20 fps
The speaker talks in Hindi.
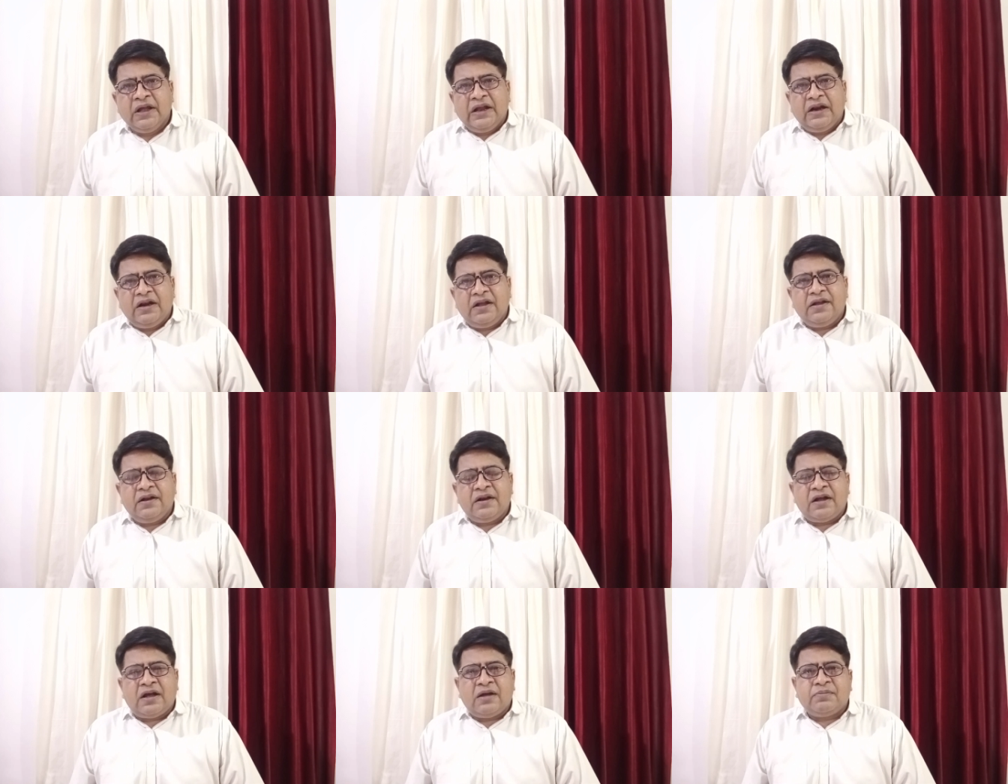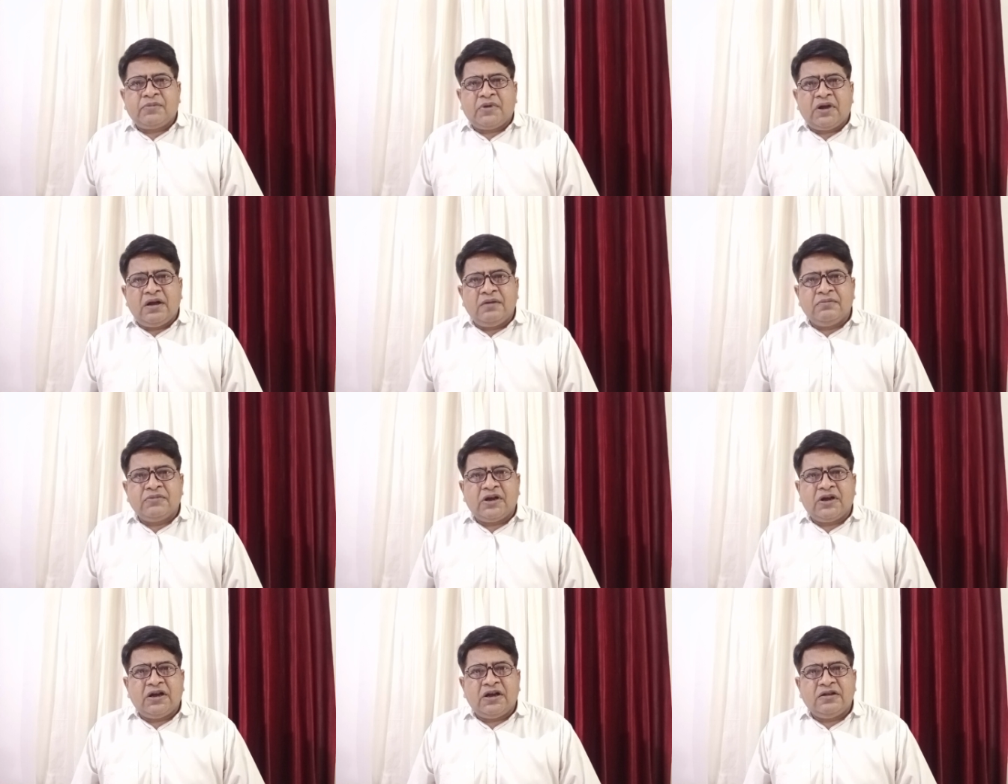लेकिन आप काम
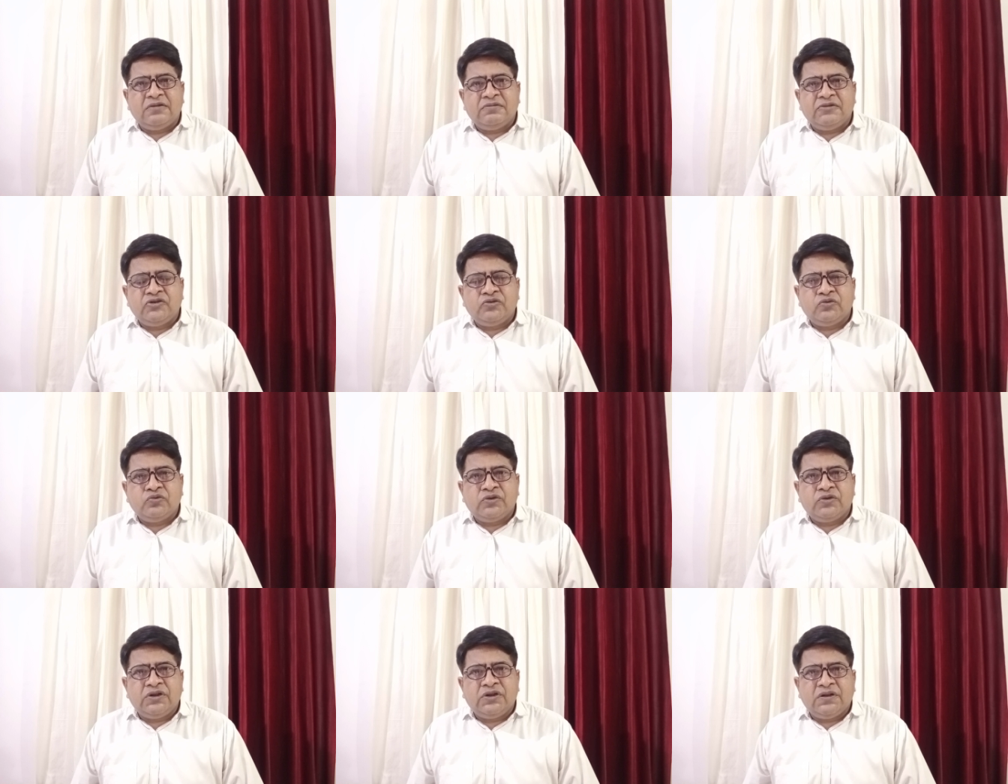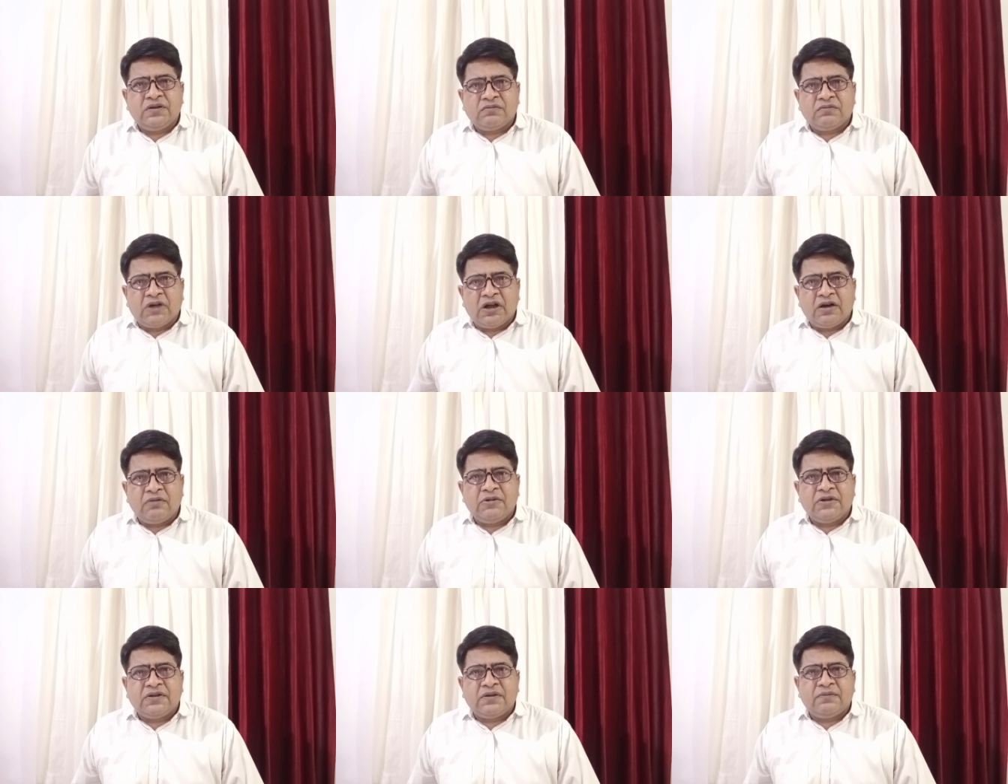काज में चूंकि घर
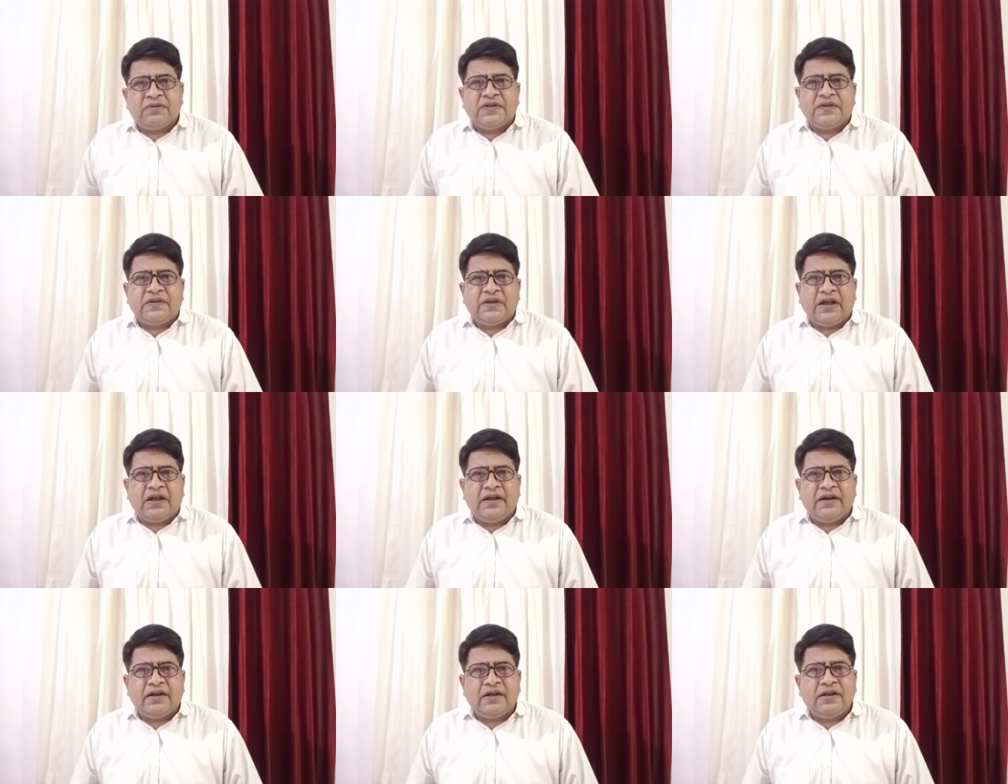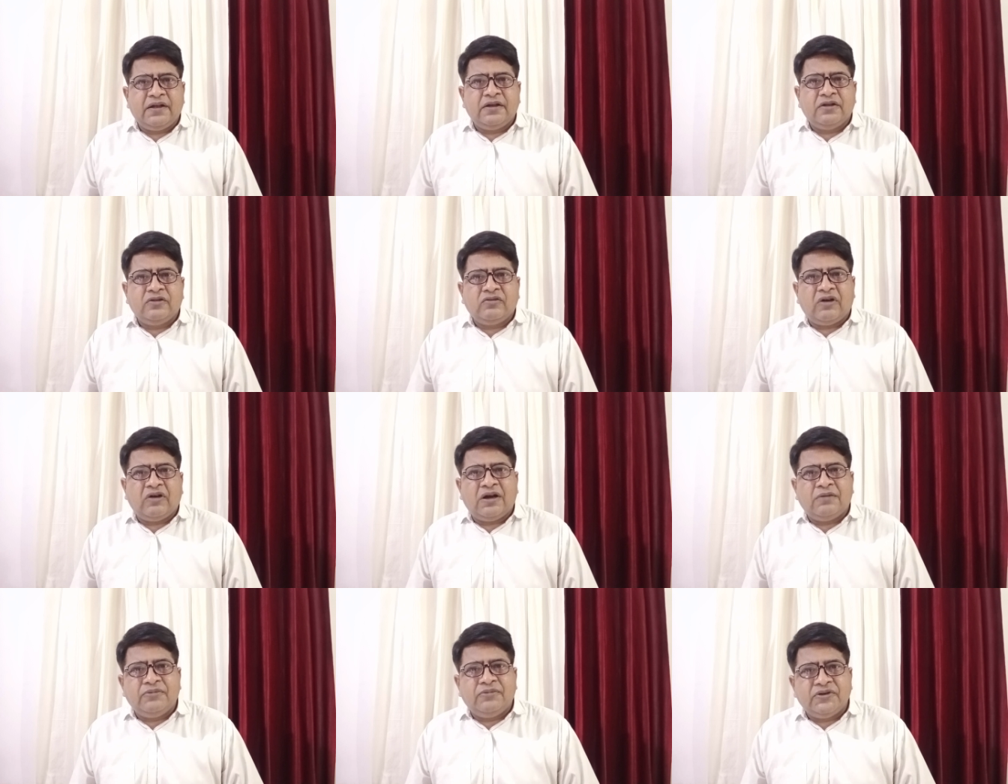में समस्याएं रहेंगी तो
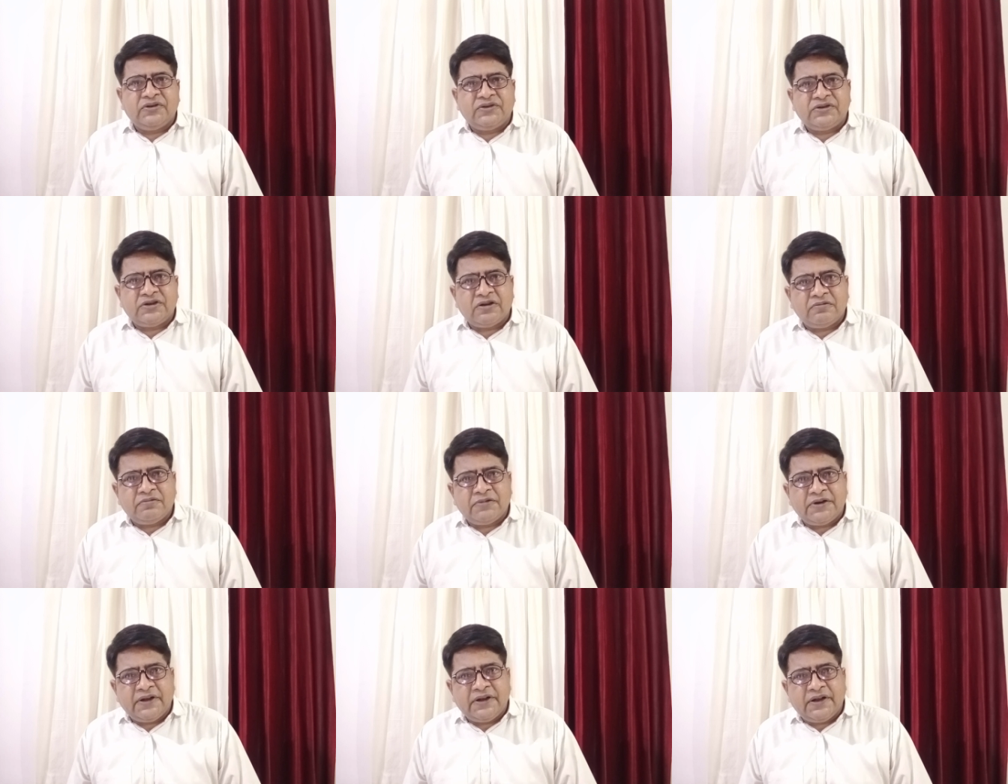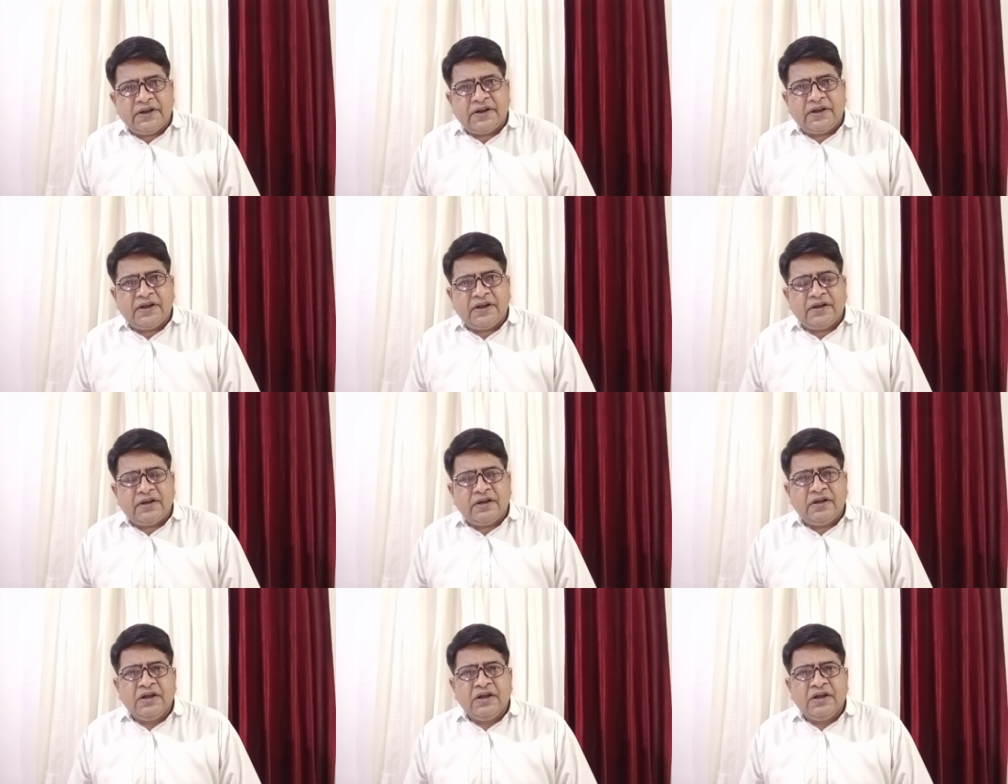आप डिस्टर्ब बने रहेंगे